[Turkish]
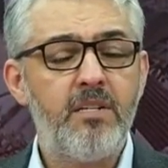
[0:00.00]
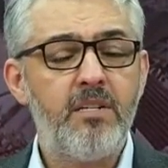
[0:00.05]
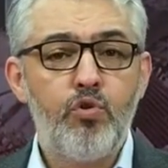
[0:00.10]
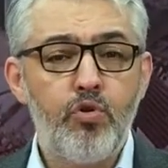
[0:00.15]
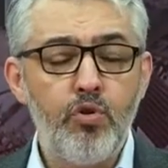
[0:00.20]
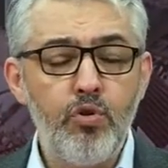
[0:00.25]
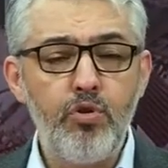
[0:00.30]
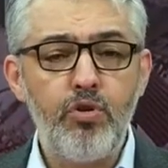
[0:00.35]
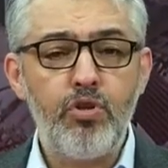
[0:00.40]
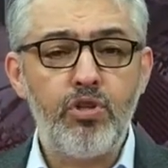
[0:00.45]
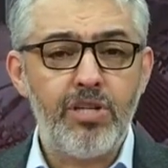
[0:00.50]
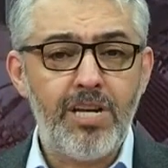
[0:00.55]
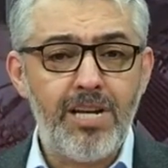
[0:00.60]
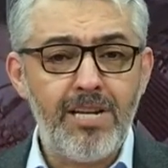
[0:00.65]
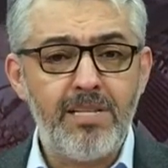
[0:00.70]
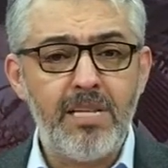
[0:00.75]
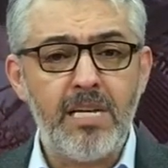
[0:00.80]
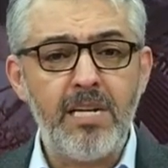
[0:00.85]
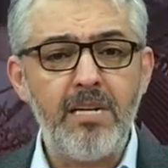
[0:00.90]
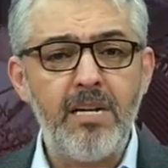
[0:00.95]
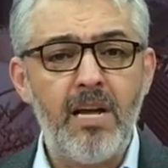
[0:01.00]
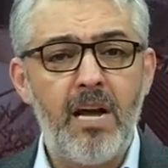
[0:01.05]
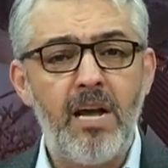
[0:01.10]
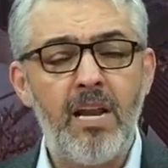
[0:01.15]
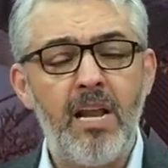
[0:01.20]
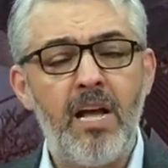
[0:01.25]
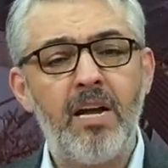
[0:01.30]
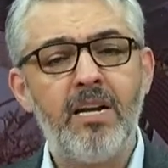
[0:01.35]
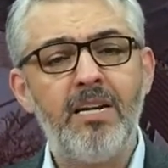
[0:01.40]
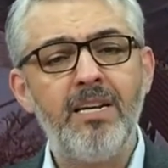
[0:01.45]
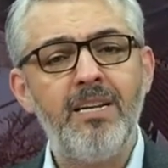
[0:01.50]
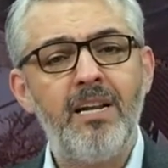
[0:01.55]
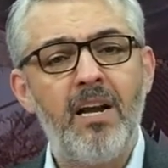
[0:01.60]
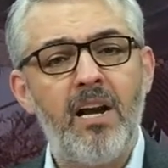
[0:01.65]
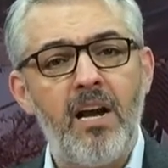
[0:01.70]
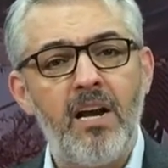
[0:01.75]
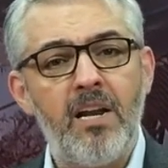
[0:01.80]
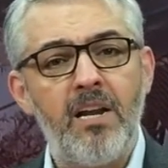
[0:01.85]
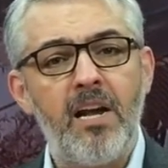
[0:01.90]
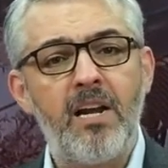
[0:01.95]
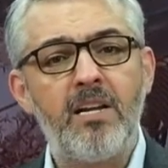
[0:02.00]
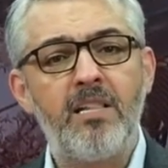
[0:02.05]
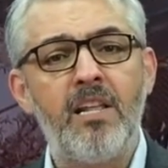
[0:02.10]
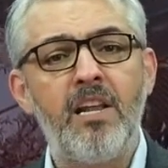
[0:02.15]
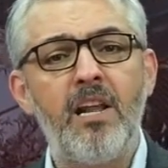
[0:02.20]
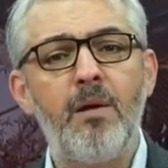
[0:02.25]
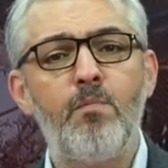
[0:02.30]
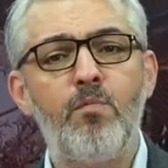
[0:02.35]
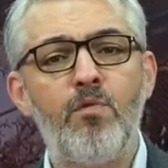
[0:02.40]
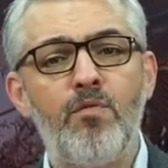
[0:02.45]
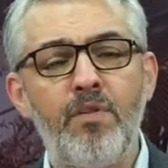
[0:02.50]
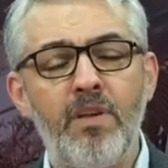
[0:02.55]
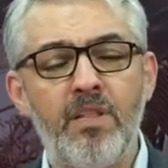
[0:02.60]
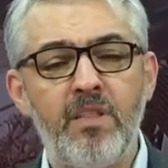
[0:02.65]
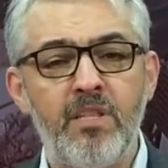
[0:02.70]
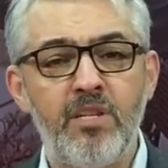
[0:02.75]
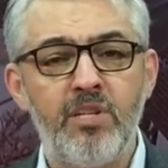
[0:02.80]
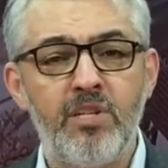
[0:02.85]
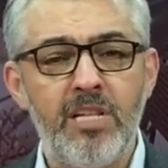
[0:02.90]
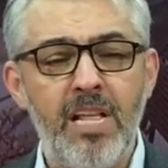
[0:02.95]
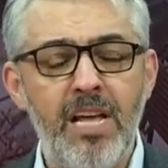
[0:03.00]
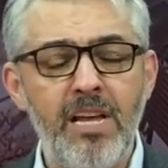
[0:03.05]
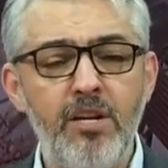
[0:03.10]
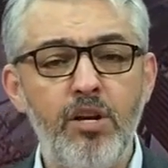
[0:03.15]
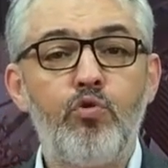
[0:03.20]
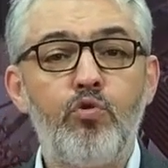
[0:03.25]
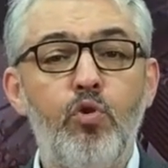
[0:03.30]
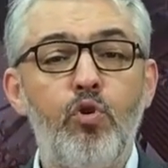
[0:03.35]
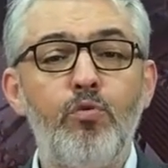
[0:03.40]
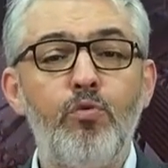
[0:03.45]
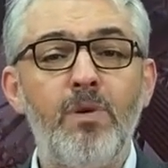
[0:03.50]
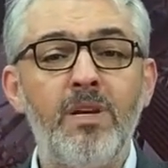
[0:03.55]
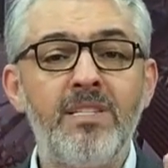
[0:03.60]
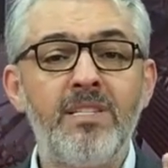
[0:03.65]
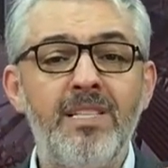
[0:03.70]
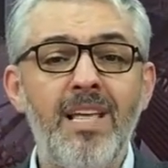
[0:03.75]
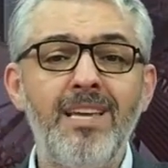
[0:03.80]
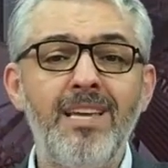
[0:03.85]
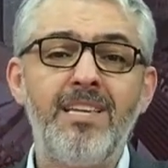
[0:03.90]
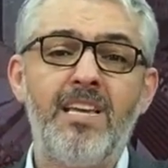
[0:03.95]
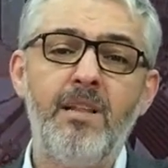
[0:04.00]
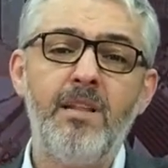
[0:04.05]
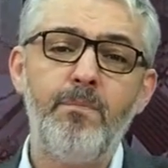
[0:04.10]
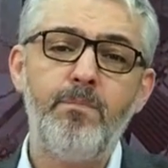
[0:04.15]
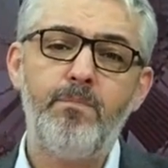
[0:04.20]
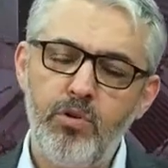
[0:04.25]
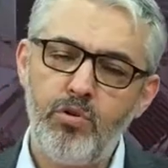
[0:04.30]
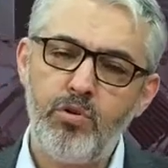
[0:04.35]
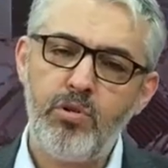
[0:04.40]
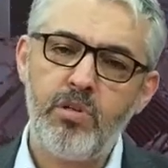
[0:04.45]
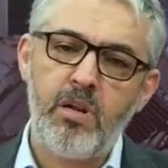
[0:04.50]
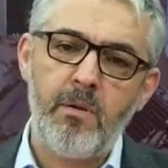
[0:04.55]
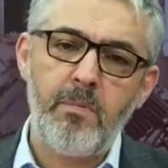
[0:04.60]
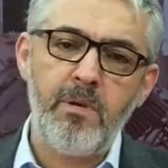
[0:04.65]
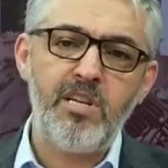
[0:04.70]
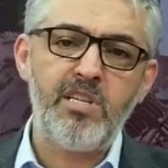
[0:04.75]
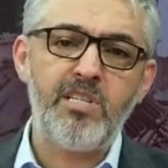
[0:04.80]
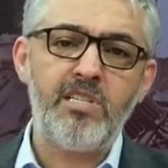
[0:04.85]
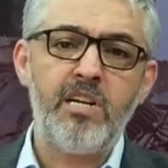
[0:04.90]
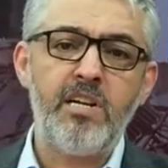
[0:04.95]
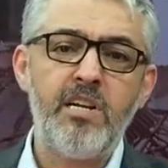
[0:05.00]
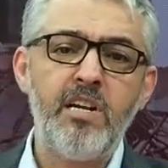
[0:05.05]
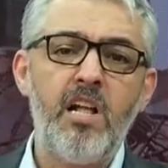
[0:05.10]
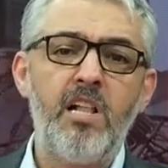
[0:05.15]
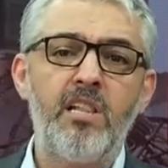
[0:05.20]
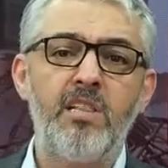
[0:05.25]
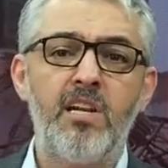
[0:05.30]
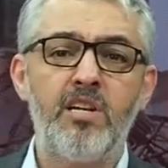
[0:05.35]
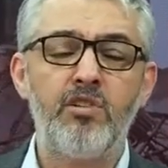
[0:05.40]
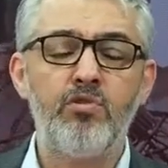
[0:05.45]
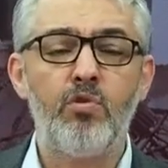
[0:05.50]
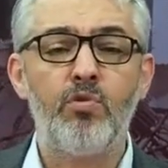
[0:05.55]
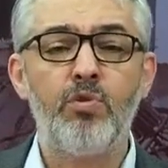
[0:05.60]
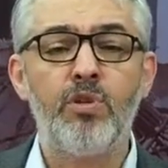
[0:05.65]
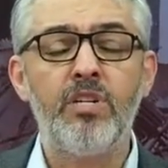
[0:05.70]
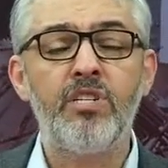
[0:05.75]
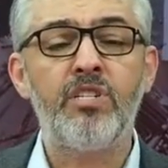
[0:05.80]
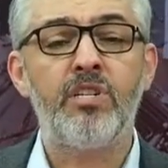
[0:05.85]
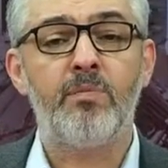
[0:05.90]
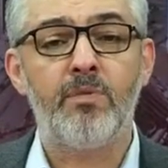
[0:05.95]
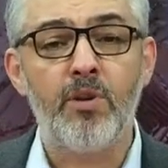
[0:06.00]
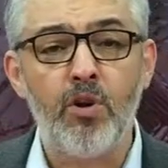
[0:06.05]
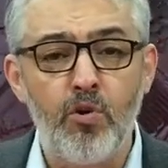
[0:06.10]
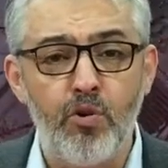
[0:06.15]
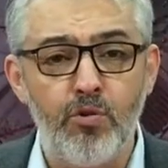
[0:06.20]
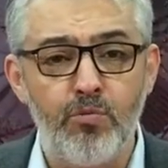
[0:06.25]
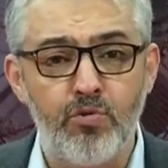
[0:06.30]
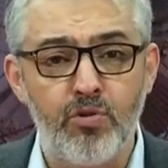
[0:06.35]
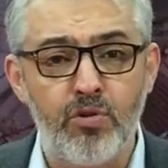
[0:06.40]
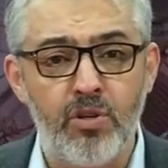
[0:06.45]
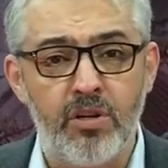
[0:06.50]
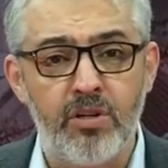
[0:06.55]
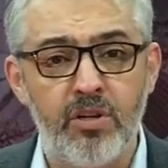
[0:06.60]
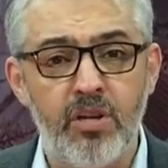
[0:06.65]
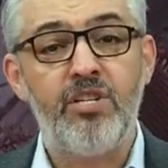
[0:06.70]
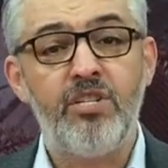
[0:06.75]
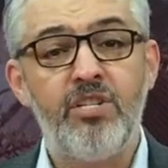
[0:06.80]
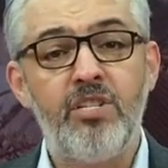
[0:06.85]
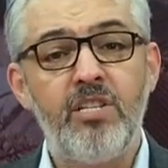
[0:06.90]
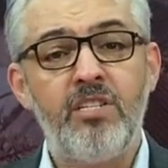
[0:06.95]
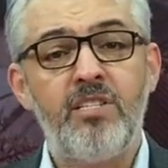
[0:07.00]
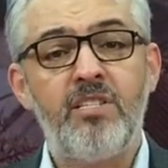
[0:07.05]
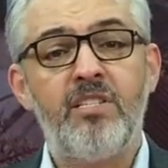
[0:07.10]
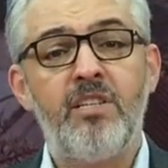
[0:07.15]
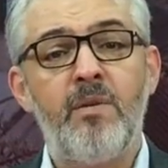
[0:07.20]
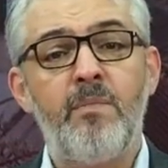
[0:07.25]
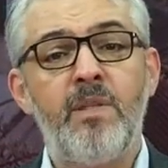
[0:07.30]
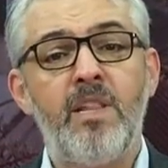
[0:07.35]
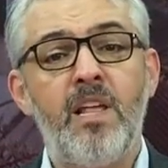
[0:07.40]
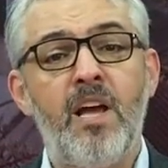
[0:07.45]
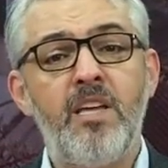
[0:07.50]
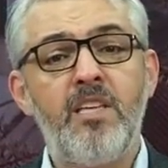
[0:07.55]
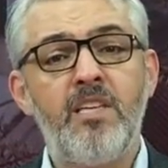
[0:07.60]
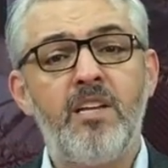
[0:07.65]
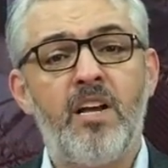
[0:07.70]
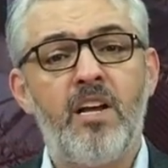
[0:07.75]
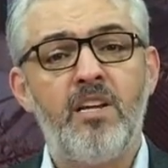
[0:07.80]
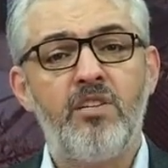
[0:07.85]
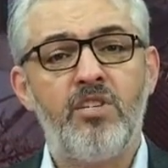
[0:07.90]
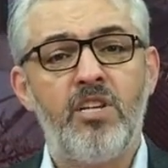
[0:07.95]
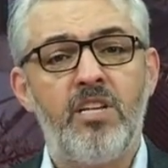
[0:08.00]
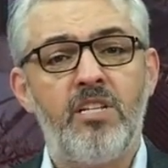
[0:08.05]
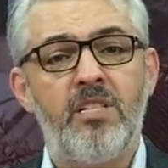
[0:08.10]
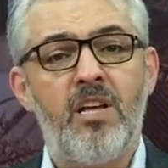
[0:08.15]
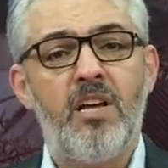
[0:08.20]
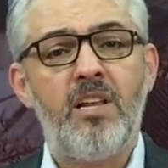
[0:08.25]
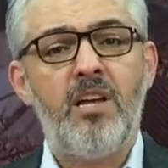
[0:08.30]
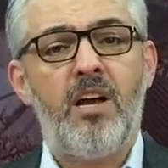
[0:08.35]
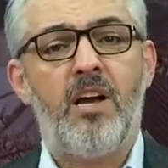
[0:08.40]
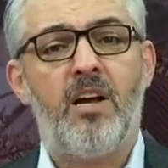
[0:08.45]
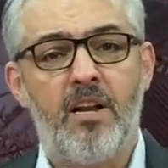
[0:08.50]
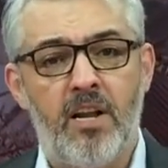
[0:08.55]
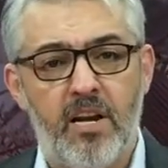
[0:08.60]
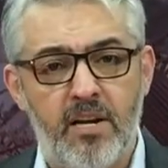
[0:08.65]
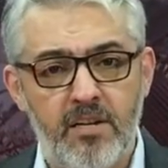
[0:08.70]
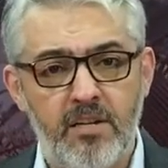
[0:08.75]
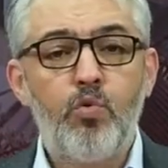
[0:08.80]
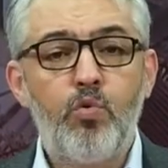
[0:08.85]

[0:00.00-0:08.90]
Çünkü şeytanın ahlakıyla ahlaklanan müfettişler görmezden gelip 3 lira 5 lira ne alırlarsa onları cebine koymuşlar. İşte size binayı yıkan şeytani ahlak.